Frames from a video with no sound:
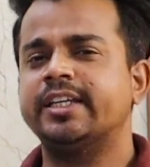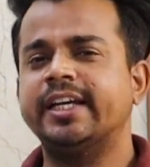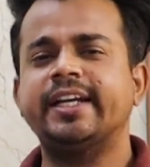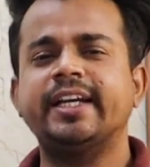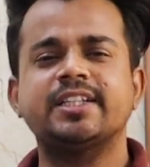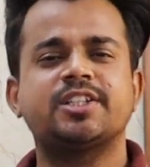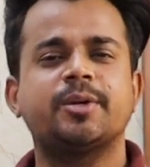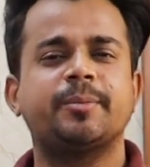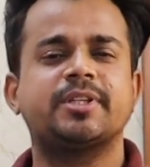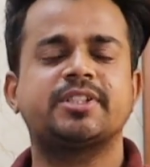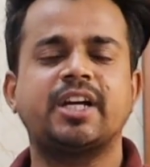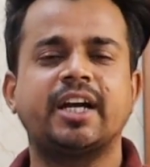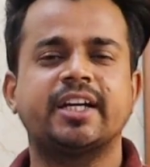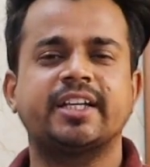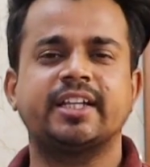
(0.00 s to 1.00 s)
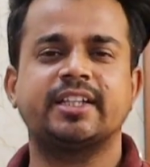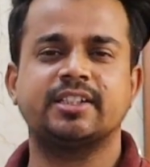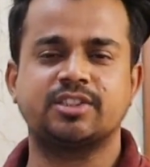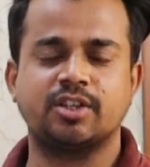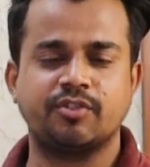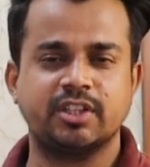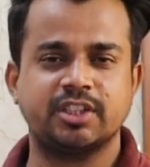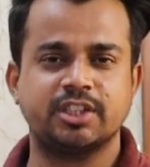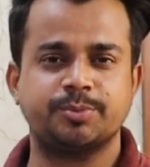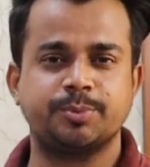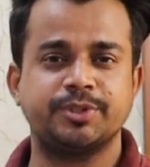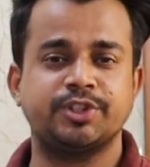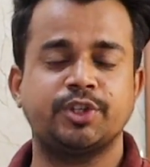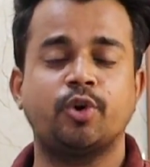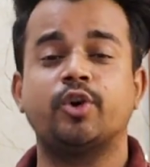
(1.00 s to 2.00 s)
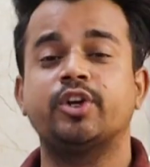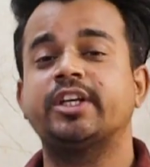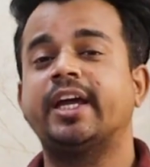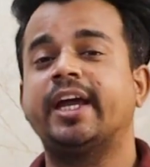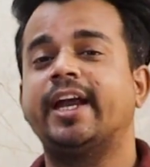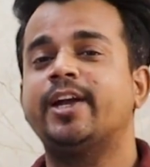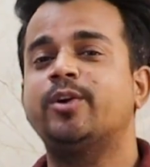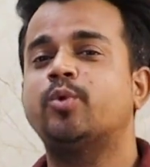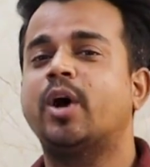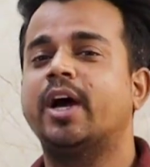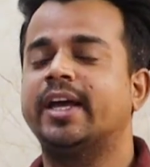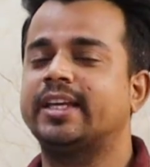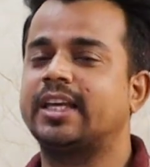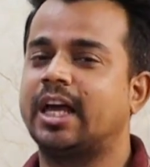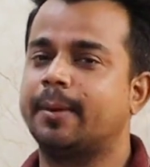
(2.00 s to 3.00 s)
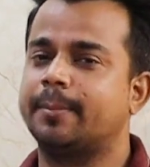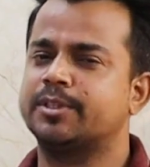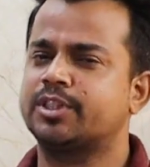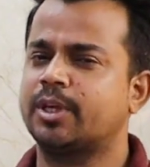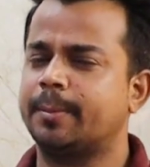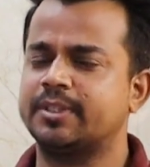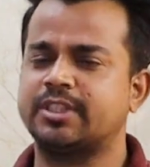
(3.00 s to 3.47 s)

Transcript: ये टेस्ट हमने स्टार्ट किया था सवा दस बजे और ये एंड हुआ है ग्यारह बज के